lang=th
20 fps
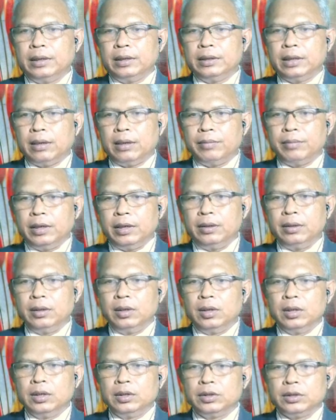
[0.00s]
อย่าไป
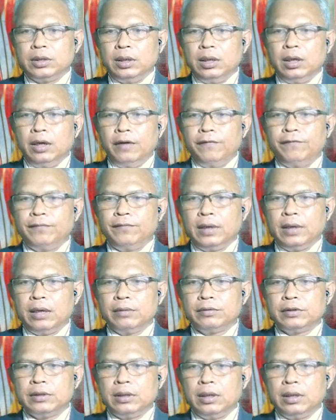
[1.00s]
สลับนะค
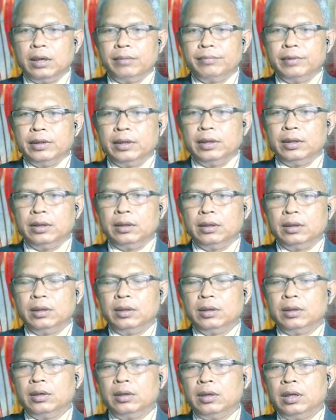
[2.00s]
รับสลับนี่
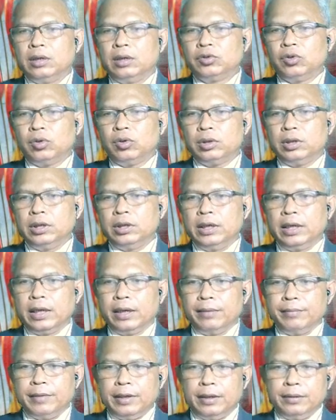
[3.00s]
อ่าซดเลยนะ
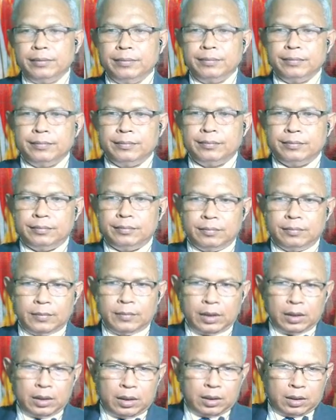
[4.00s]
ครับนะ
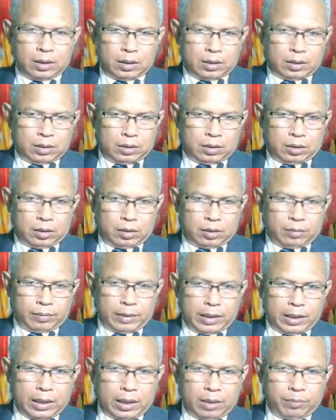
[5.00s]
ข้อต่อไป
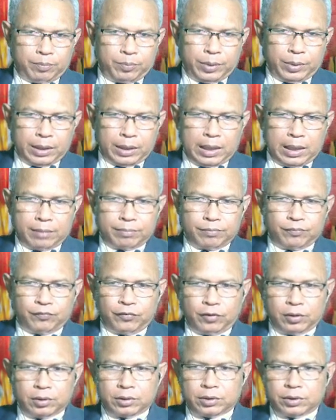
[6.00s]
ครับ pick up
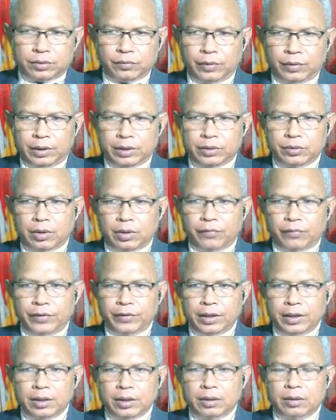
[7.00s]
food with your
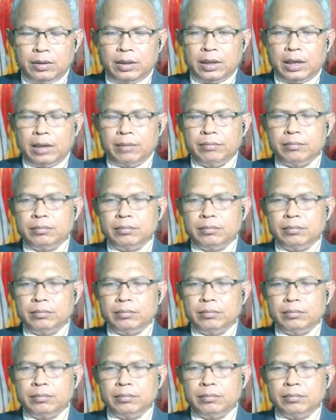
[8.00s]
finger นะครับ